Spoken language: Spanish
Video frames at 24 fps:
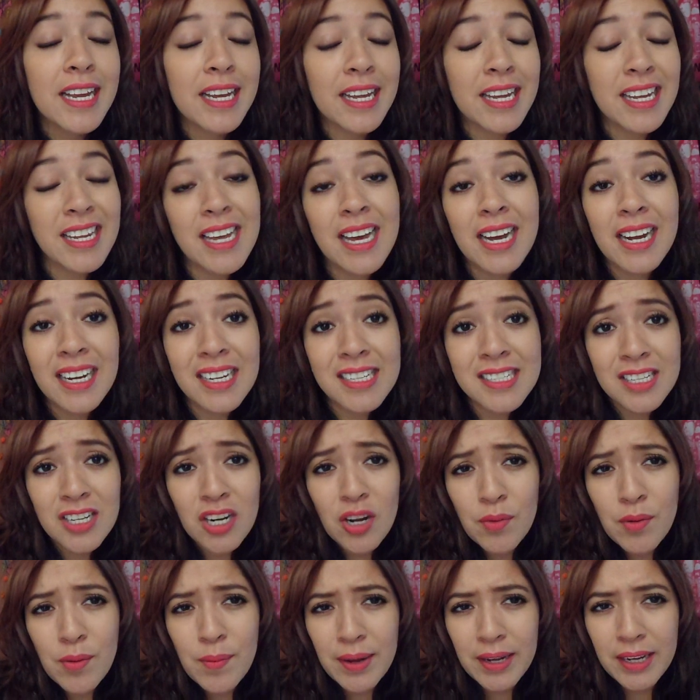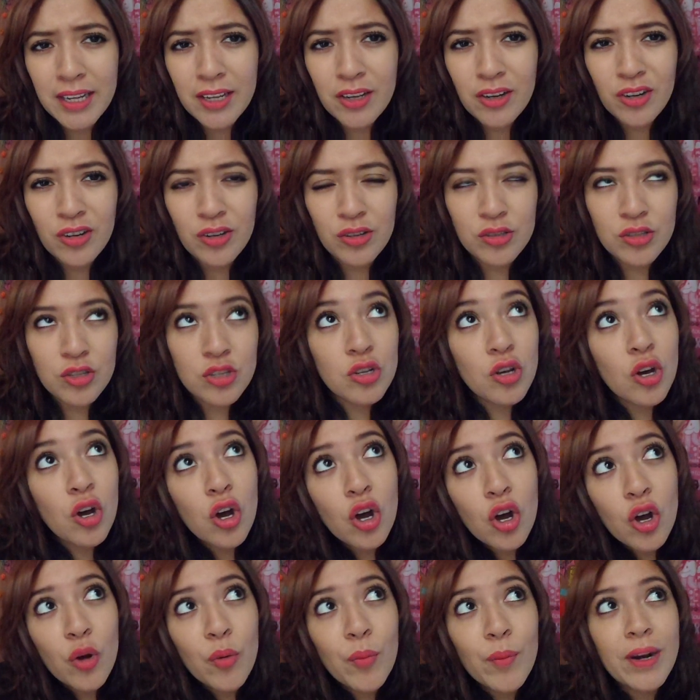que ya casi no me maquillo con
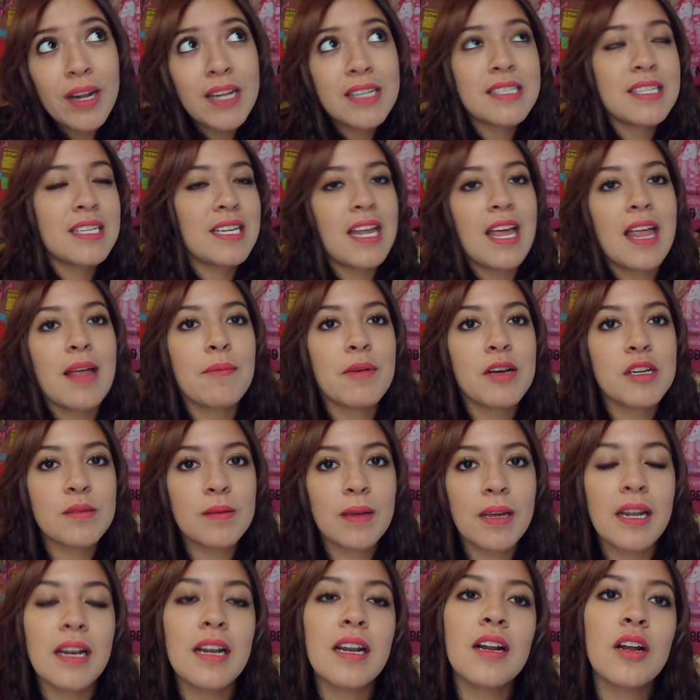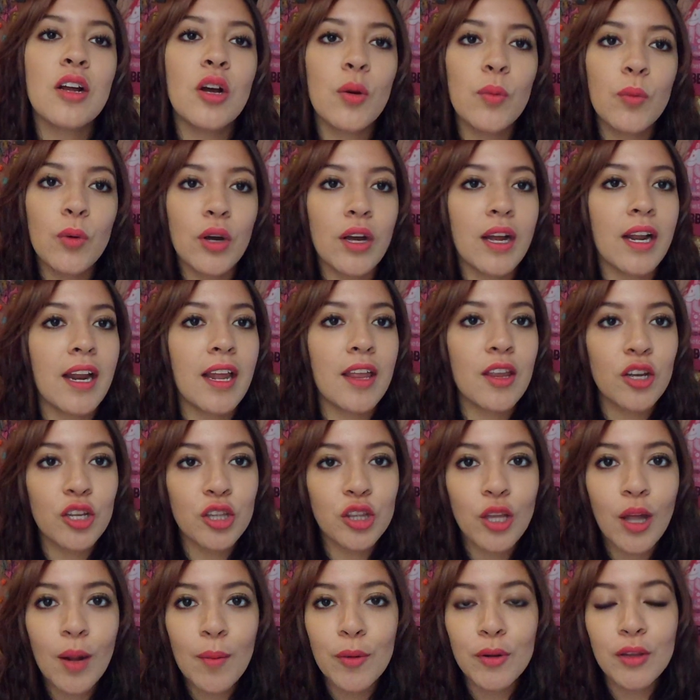sombras ni nada, más bien como que le doy
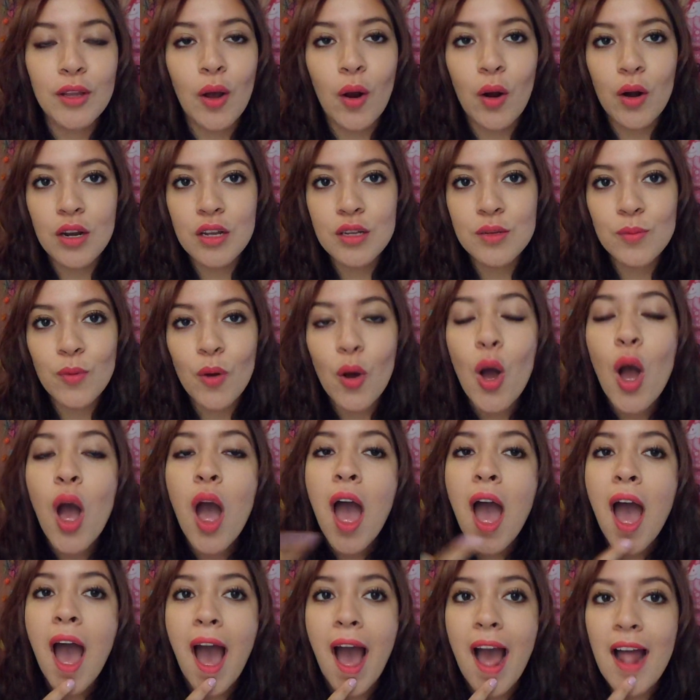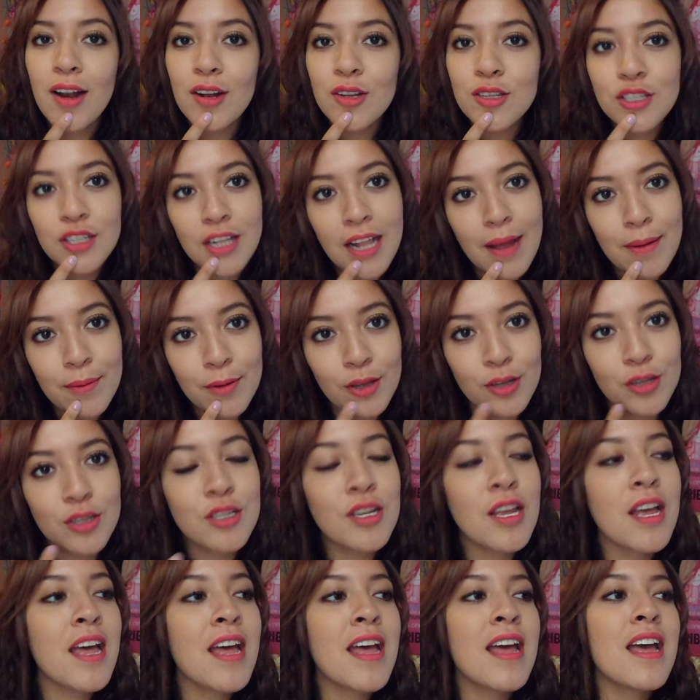todo el protagonismo a los labios
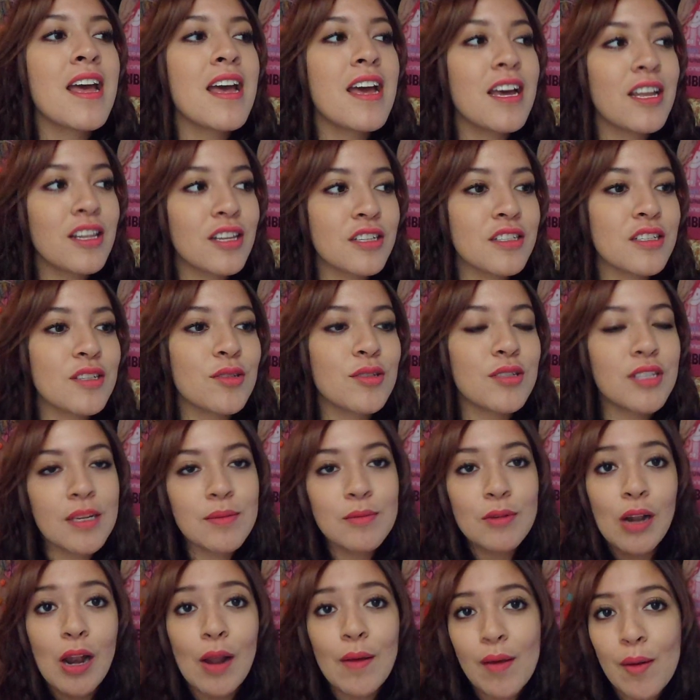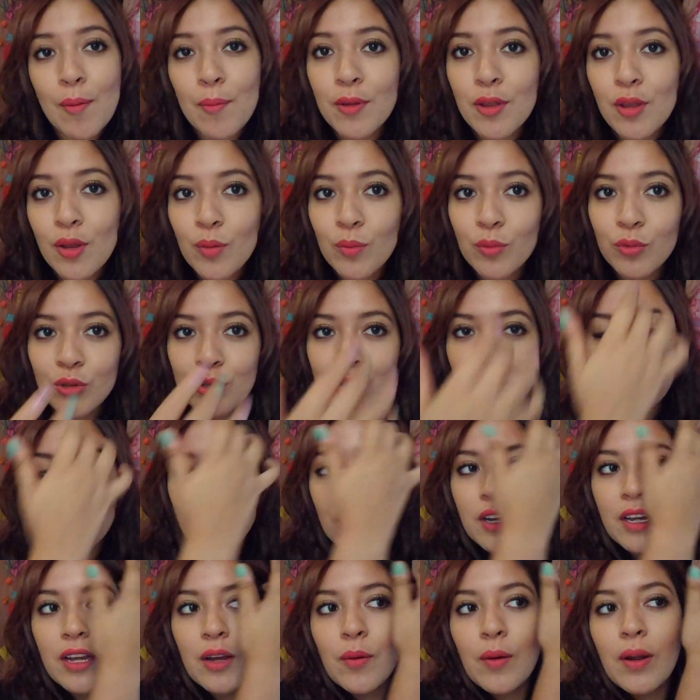entonces ustedes me lo habían pedido
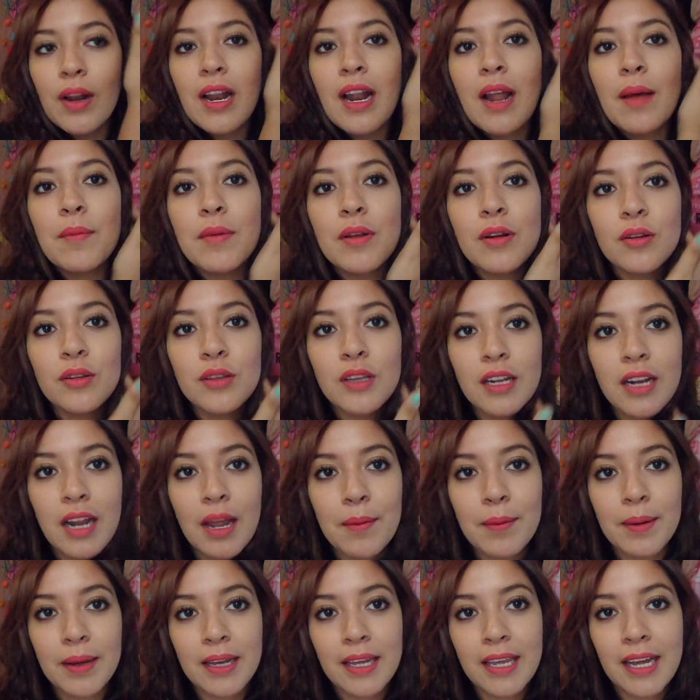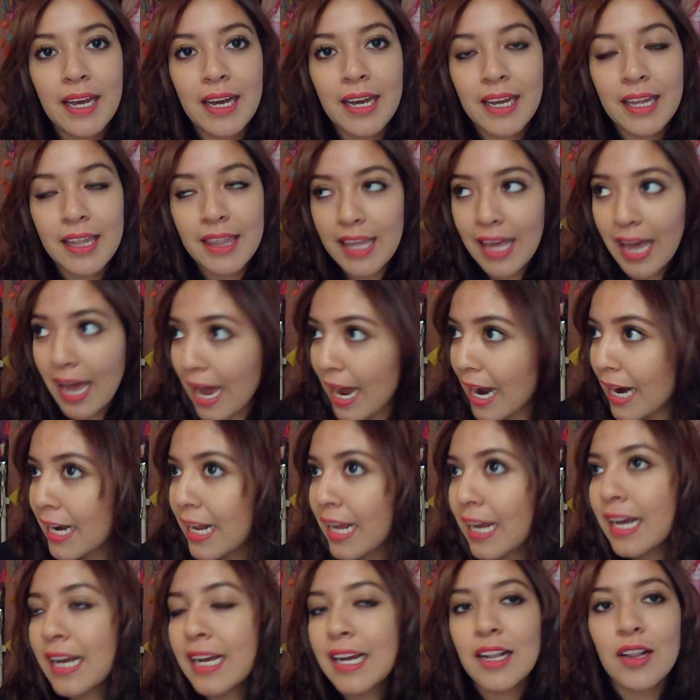mucho, que cuál era mi rutina de maquillaje
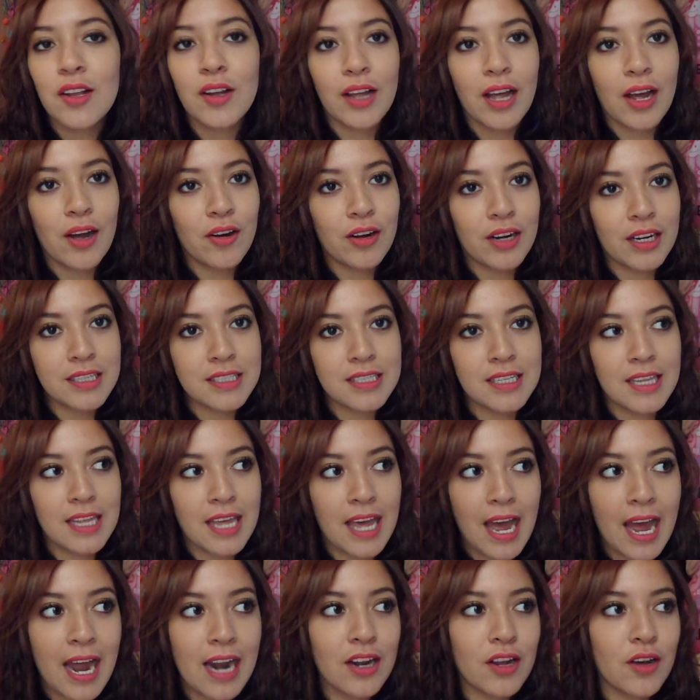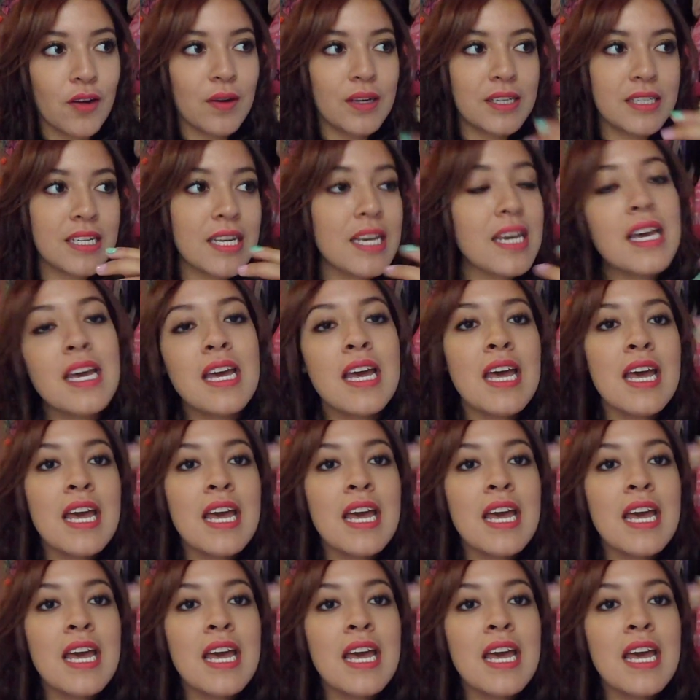diaria, que qué es lo que hago casi diario o así.